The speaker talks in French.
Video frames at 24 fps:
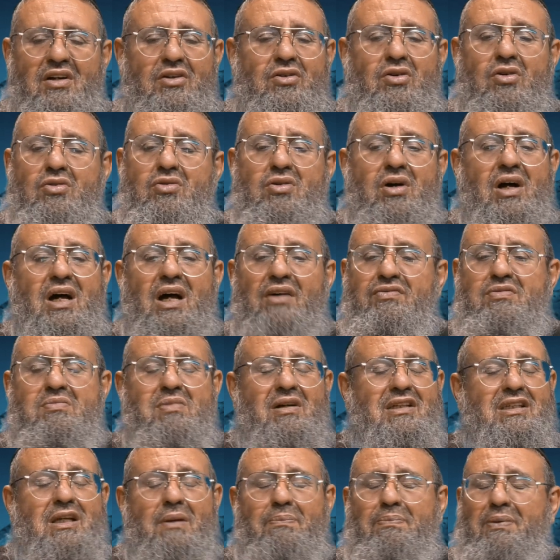Quand le rave,
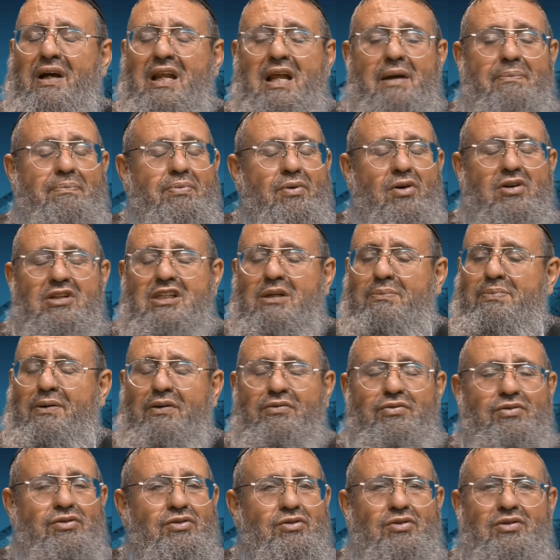m'a tapé à la porte, j'ai pas
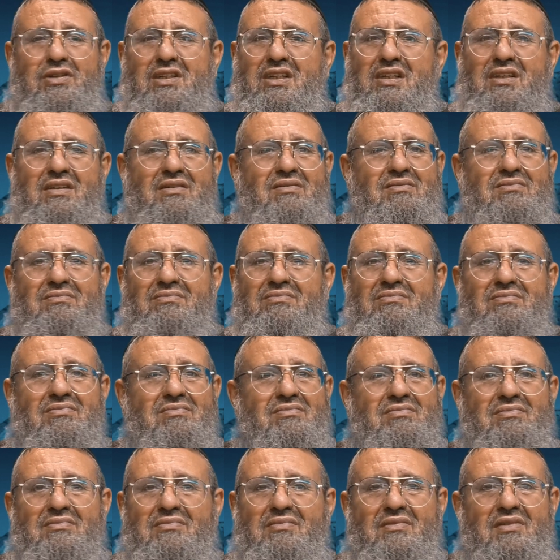voulu donner.
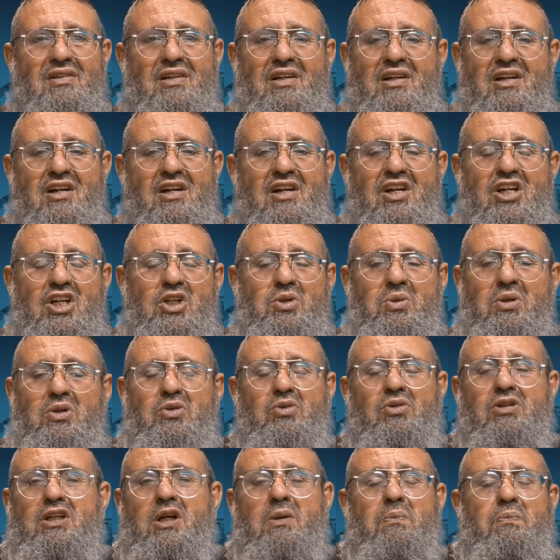Je lui ai
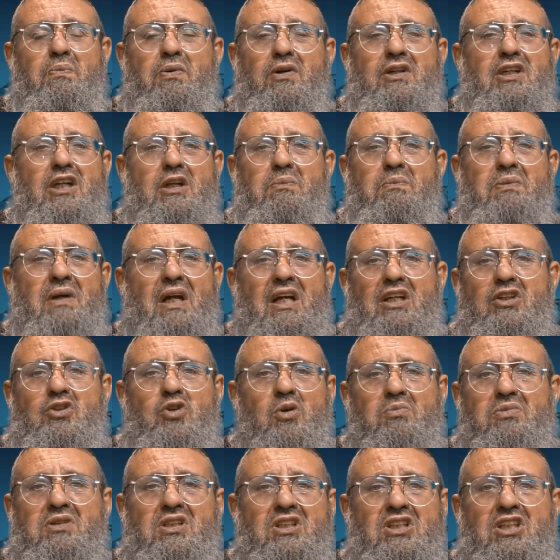donné une petite pièce
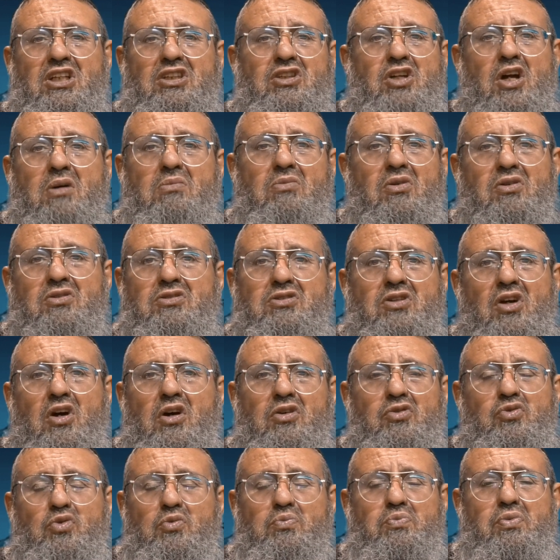comme si j'étais un mendiant,
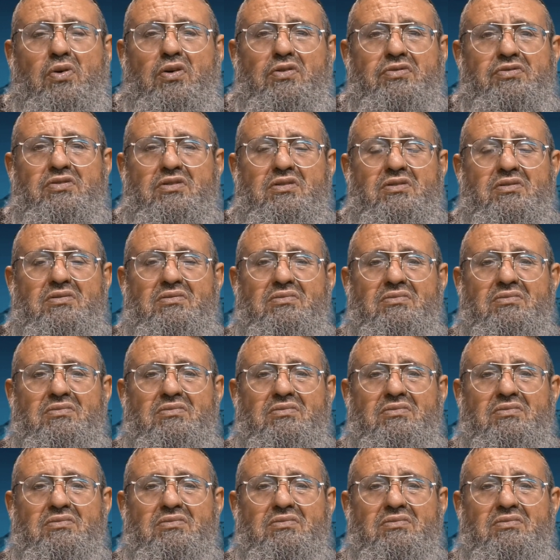un tout pauvre.